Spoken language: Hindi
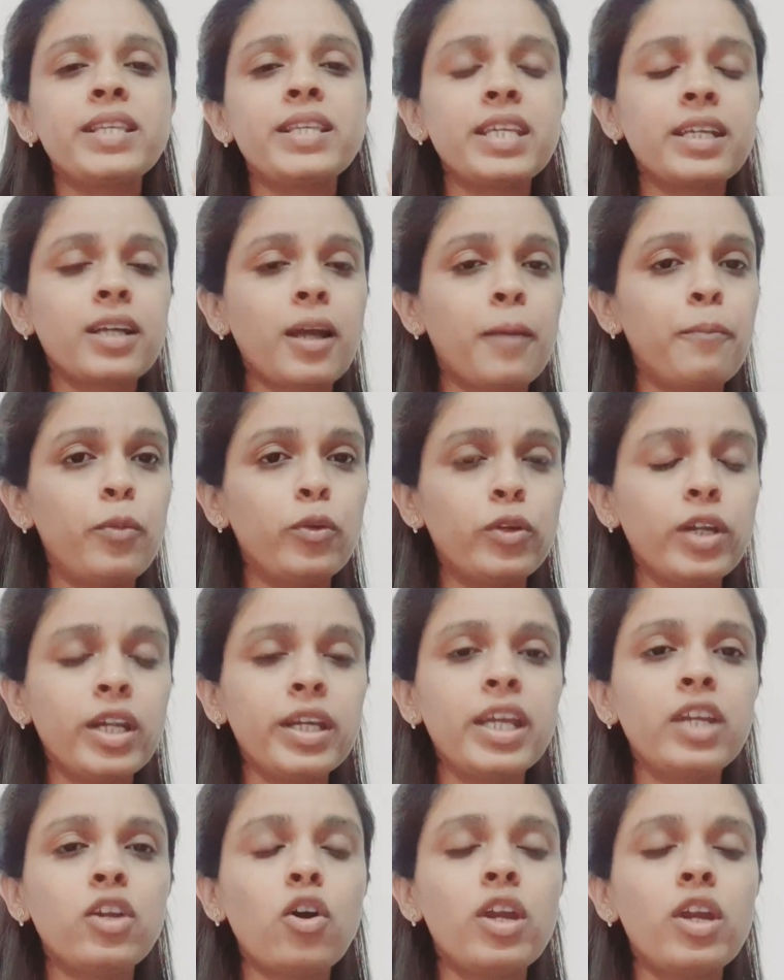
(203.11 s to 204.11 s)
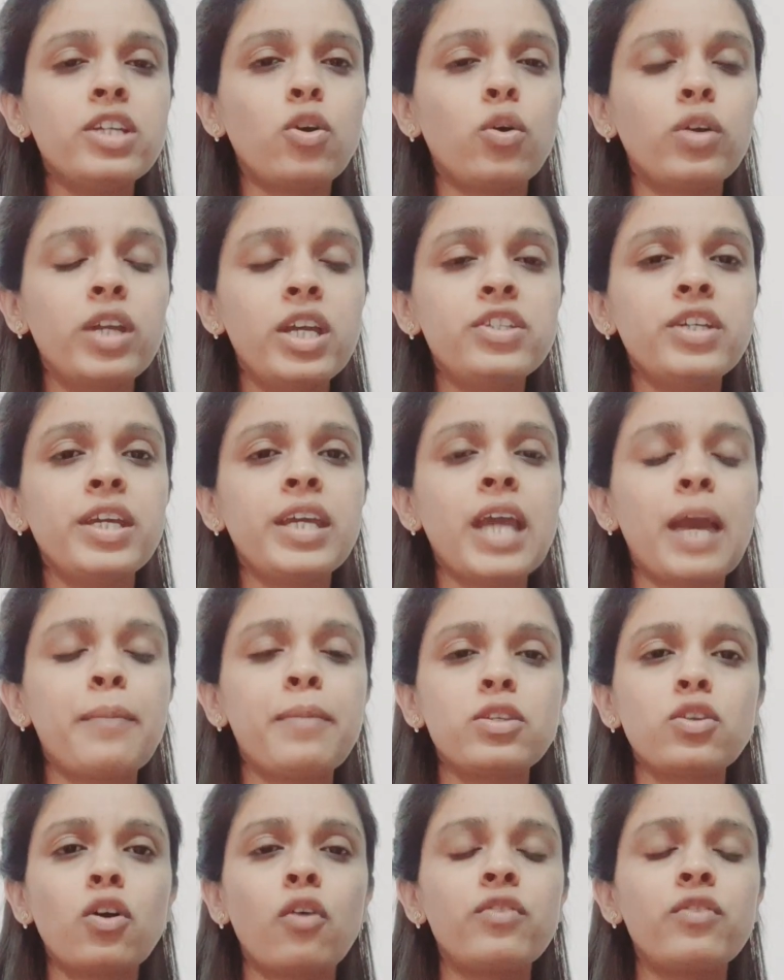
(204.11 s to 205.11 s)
बेसिक कंप्यूटर की नॉलेज होनी चाहिए एम